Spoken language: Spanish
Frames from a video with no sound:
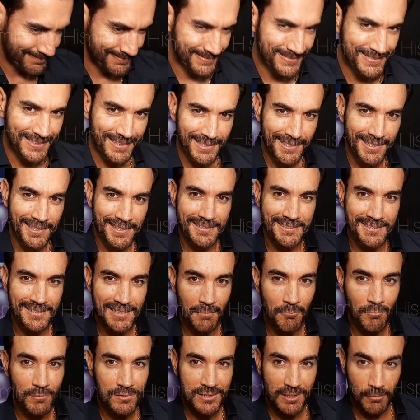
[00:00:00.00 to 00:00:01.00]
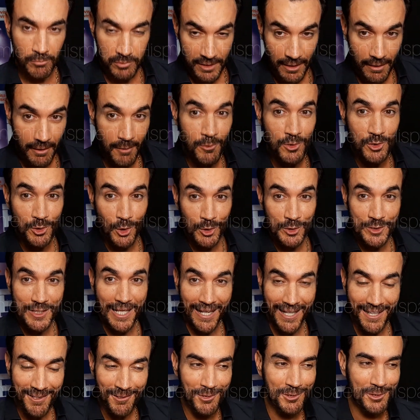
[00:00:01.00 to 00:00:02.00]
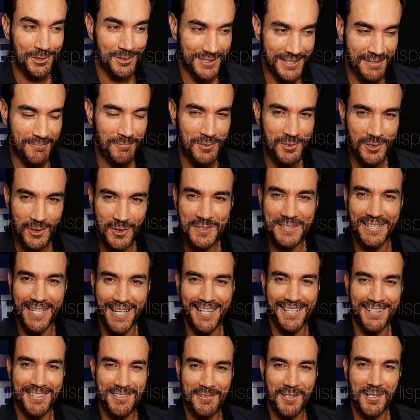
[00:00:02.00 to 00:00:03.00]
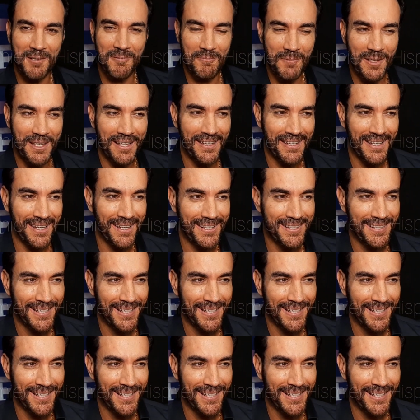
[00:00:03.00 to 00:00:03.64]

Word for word: fans. seguimos solteros, seguimos solteros, mi adén.